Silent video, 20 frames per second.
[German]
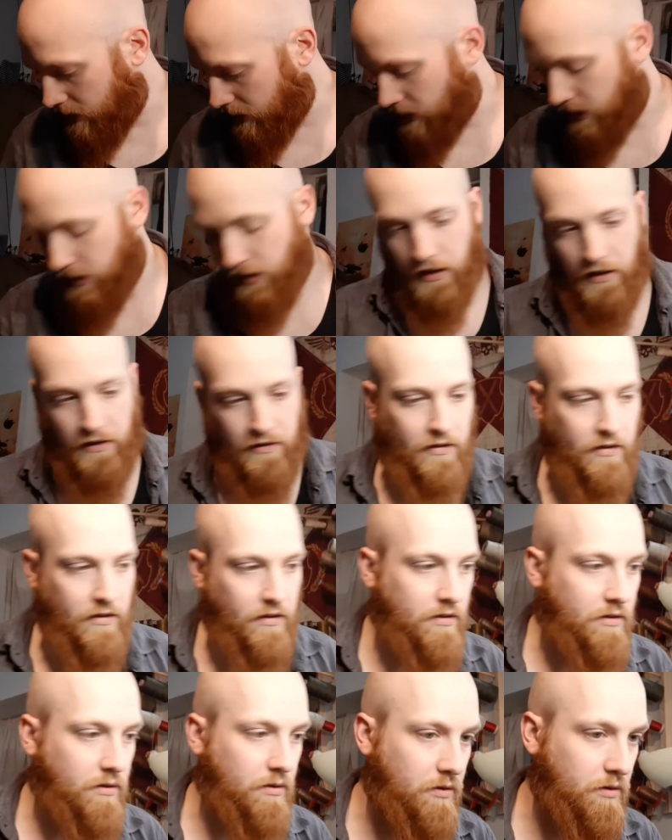
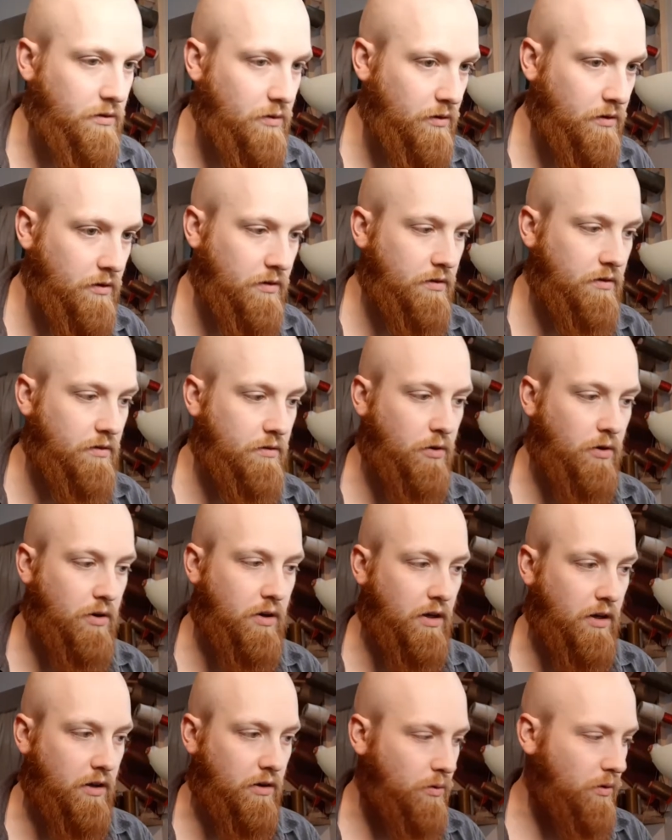Riesendiskussion, wo
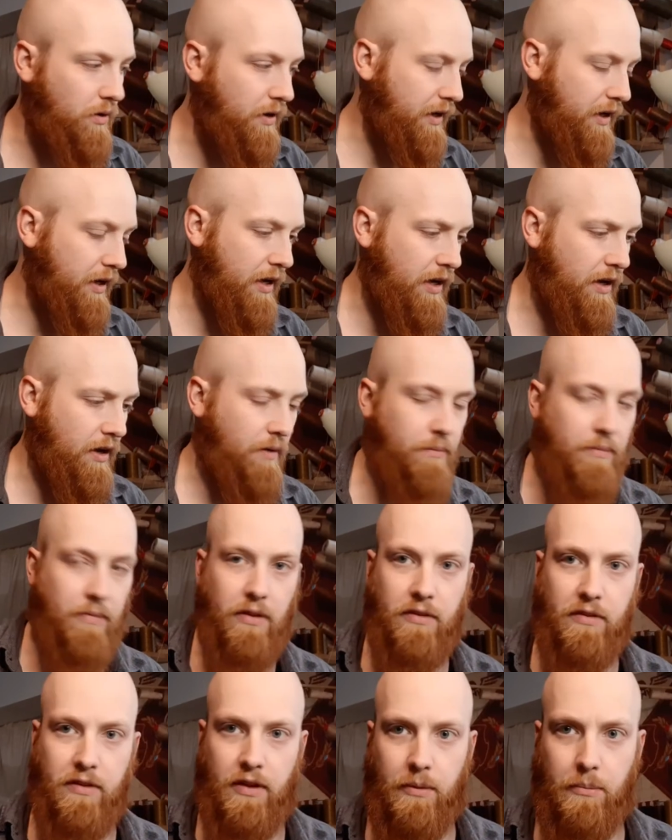kriege ich Rohlinge her?
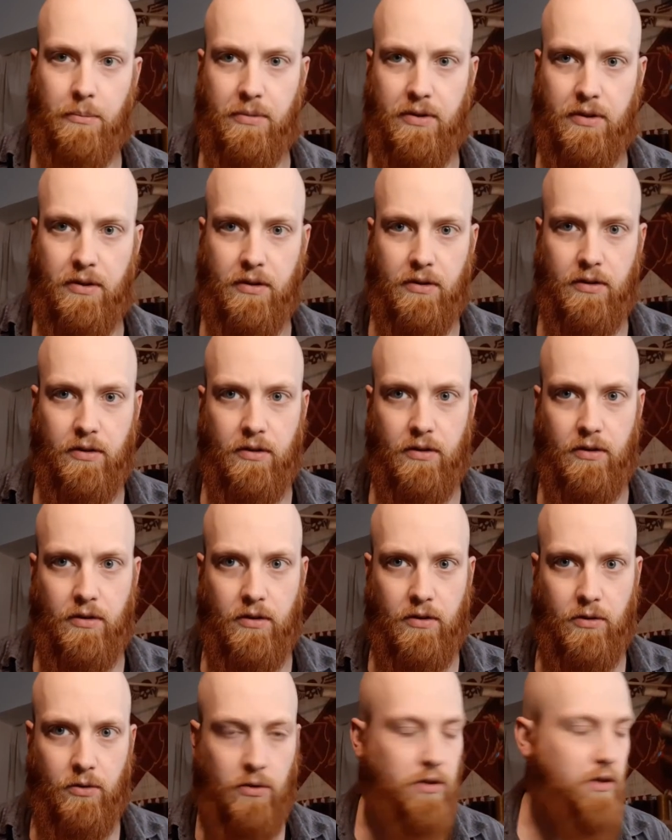Es gibt
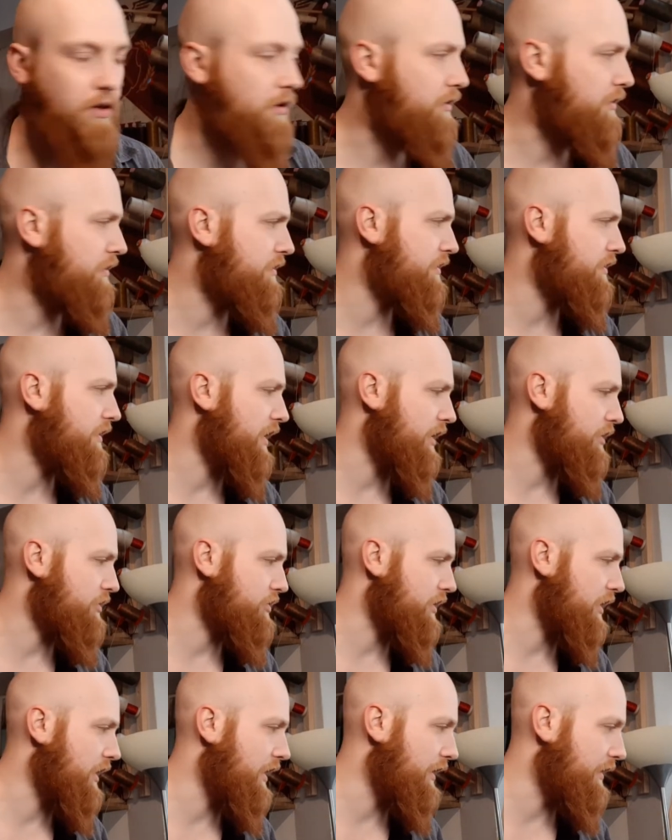durchaus
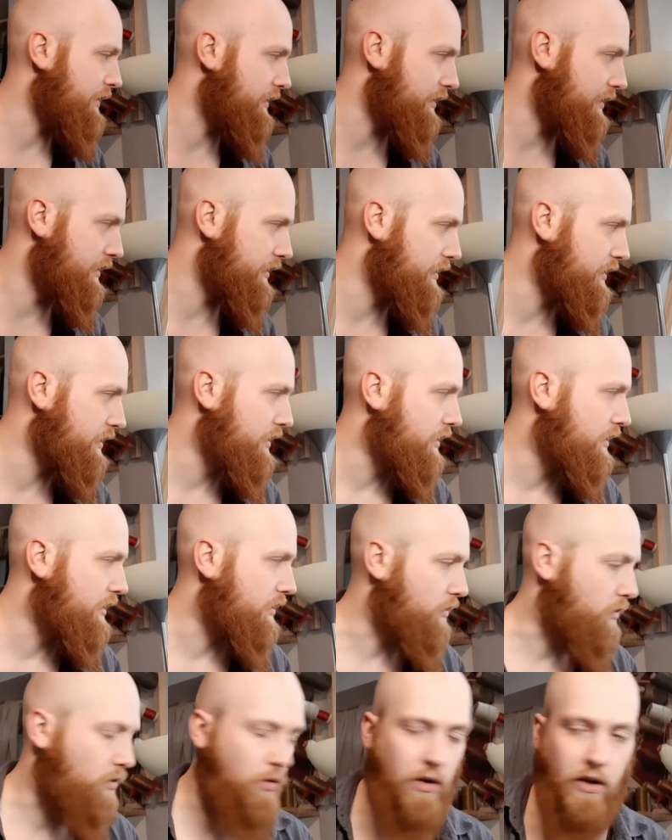Hersteller, die
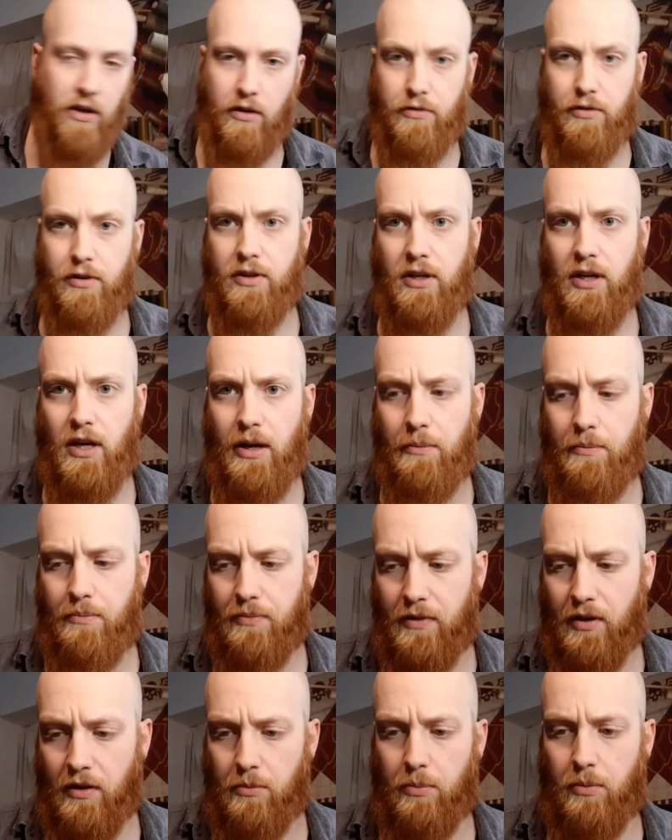Rohlinge vertreiben.
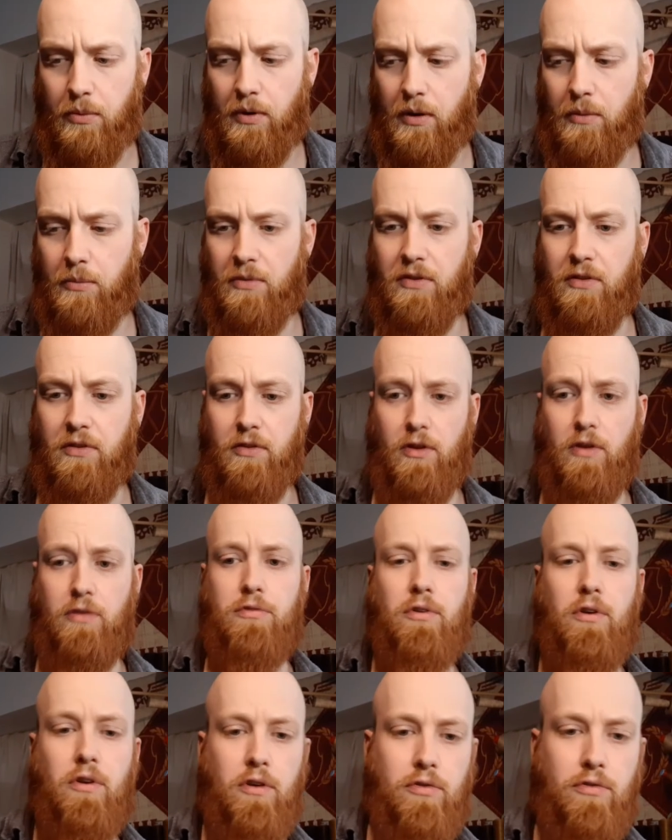Das Problem ist, sie sind oft
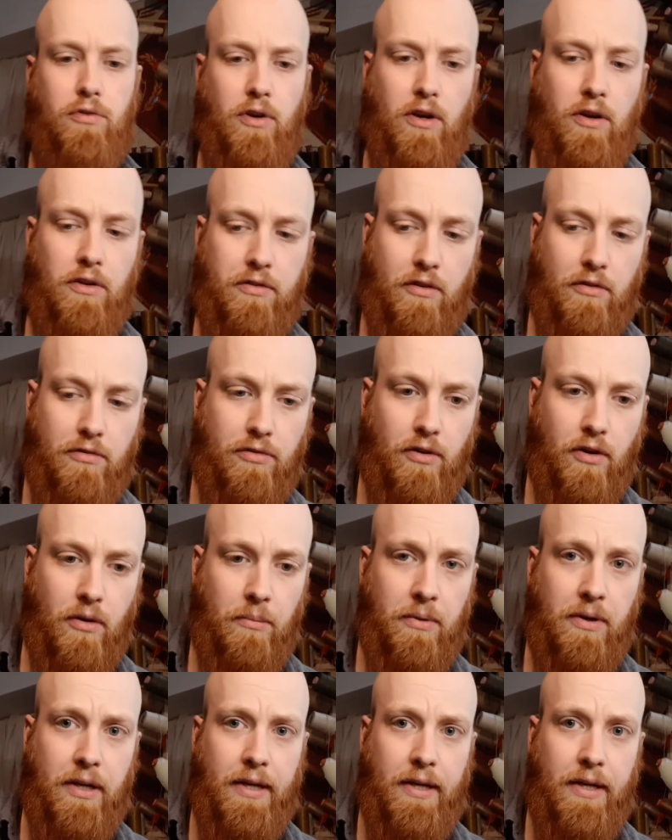noch nicht voll ausgeformt.